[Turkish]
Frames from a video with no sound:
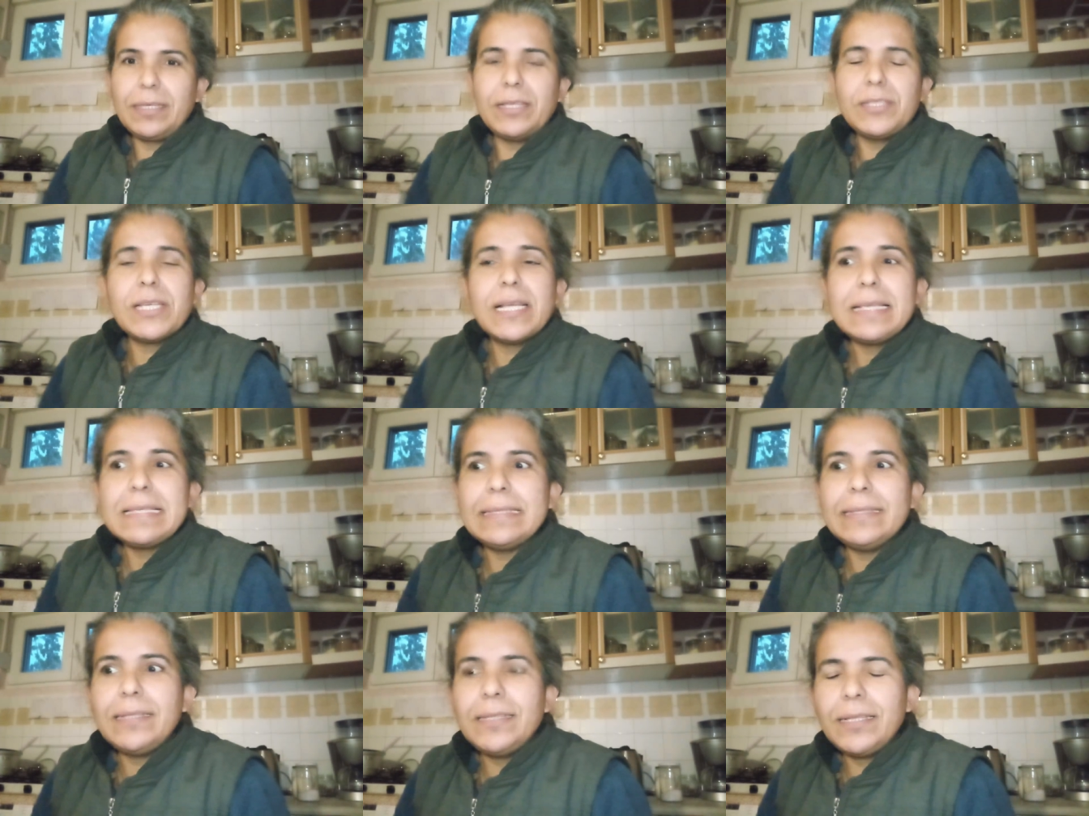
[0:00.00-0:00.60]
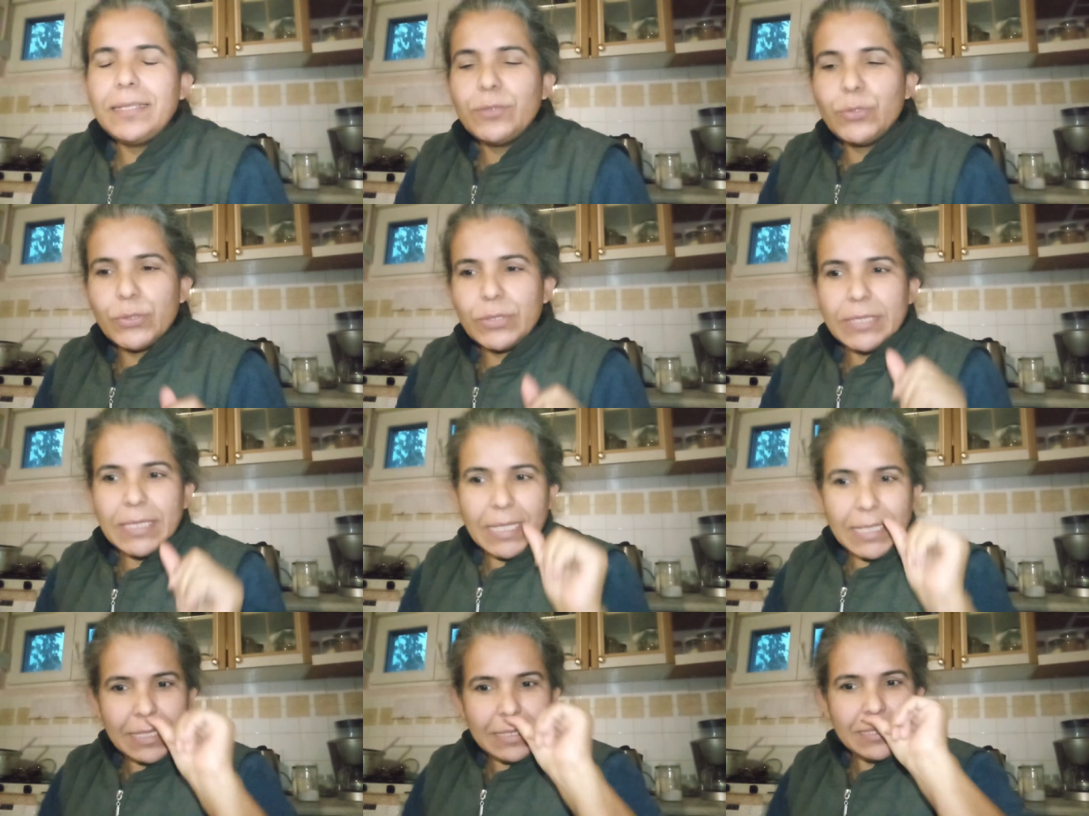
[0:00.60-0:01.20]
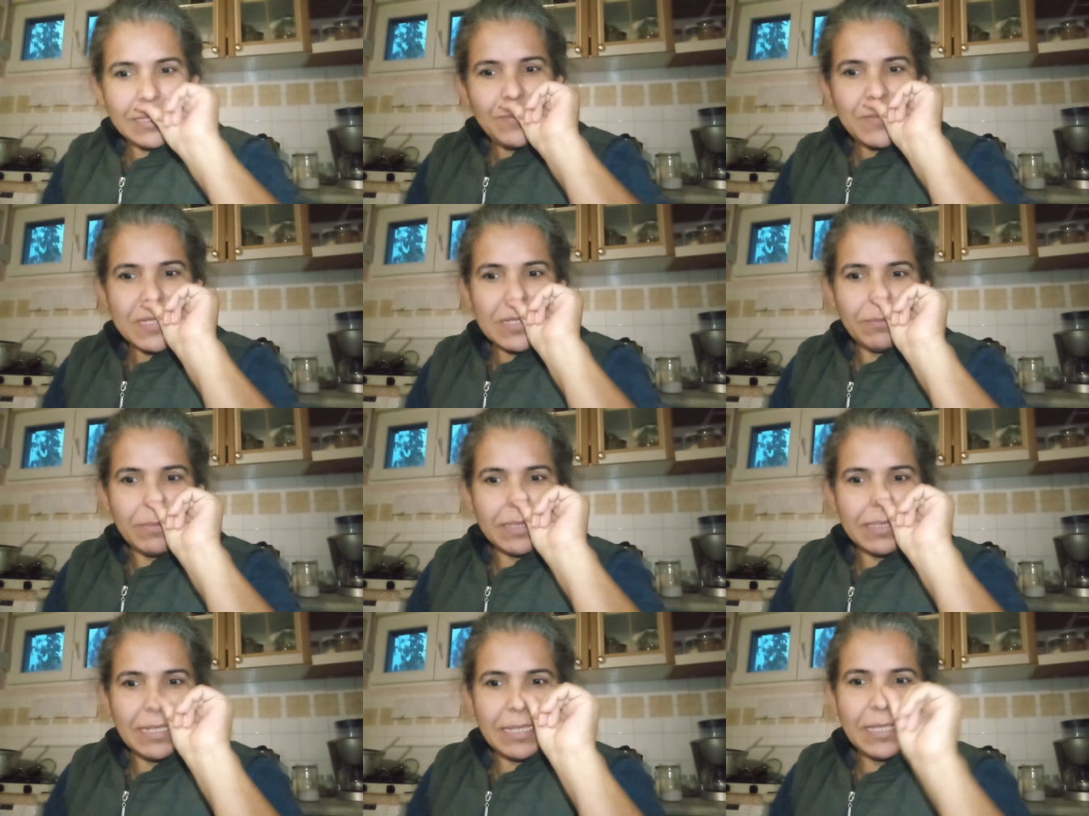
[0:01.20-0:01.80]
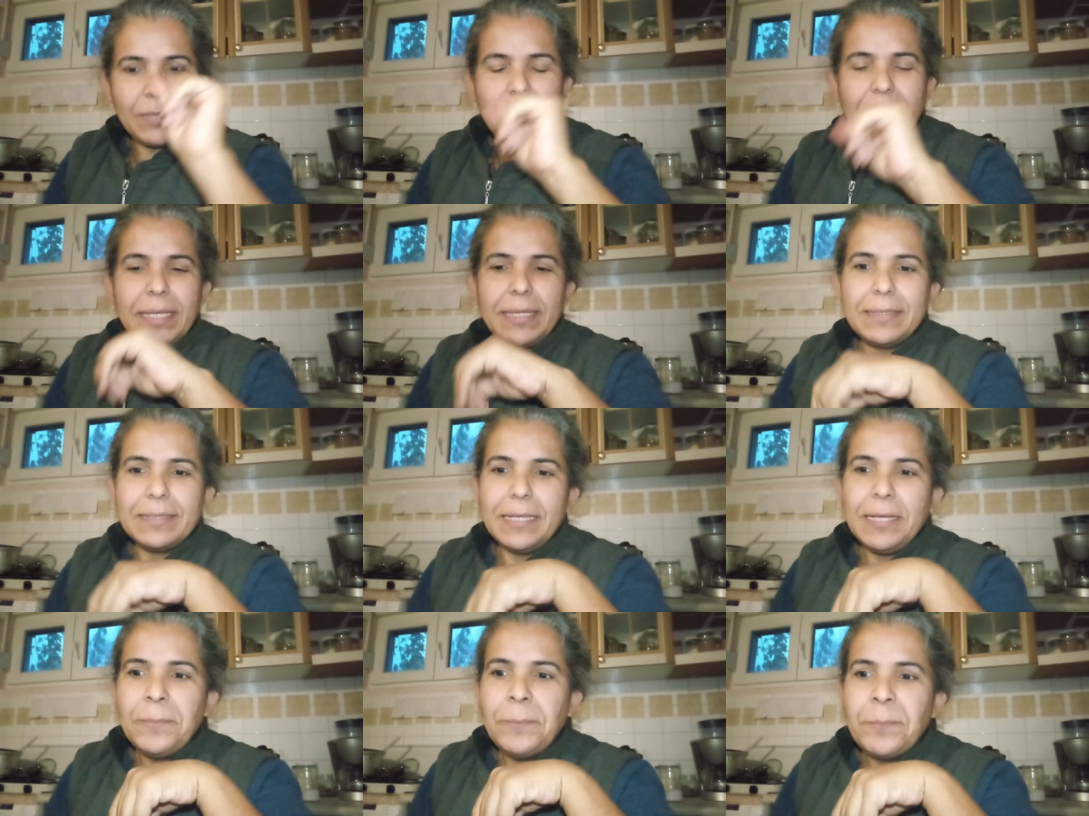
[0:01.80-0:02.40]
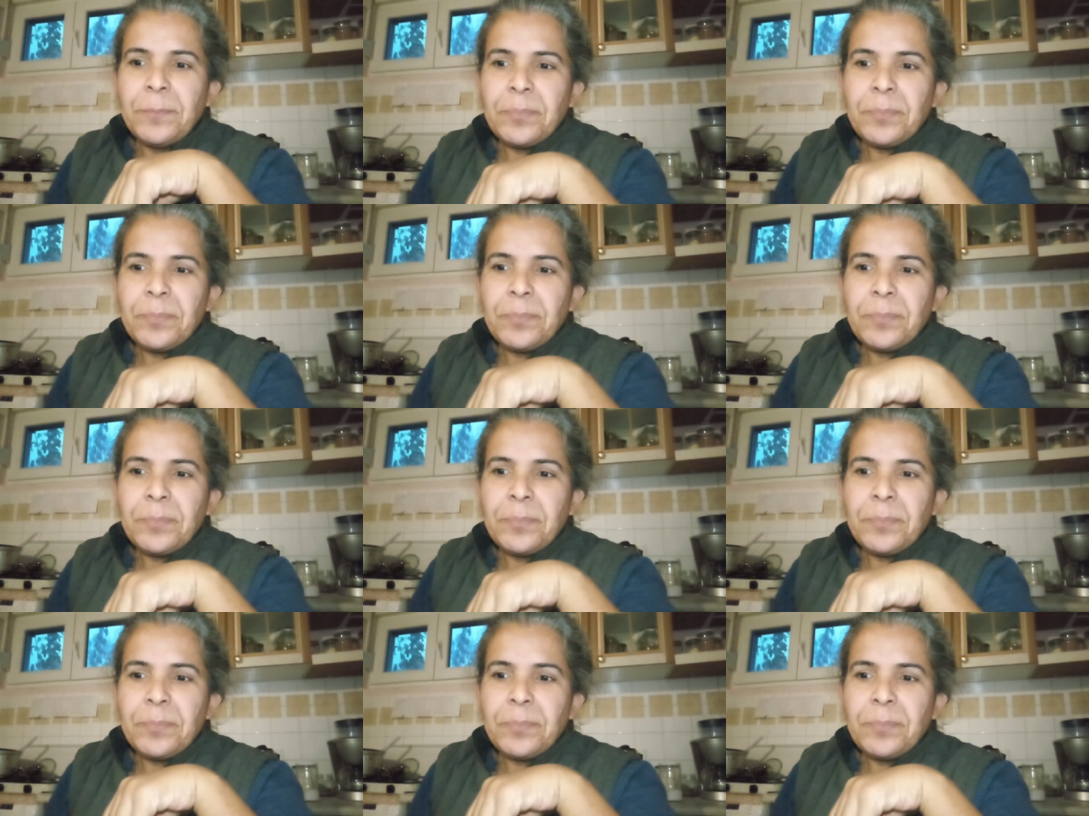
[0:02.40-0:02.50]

Geçen sene Türkiye'ye gittiğim zaman Ekim ayında